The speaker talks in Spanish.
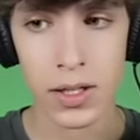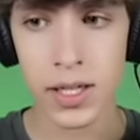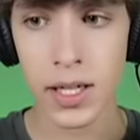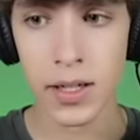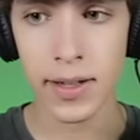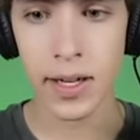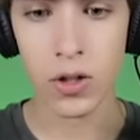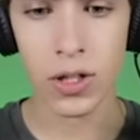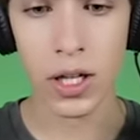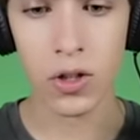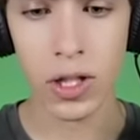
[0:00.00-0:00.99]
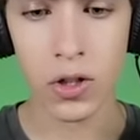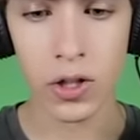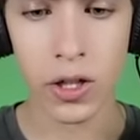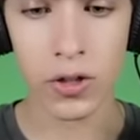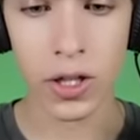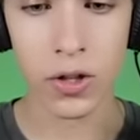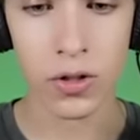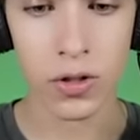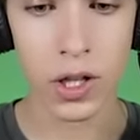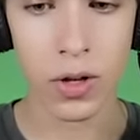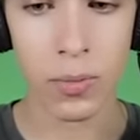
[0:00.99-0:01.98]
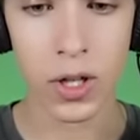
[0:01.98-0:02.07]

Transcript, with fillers: Sí, tengo, tengo, tengo, tengo, tengo, tengo una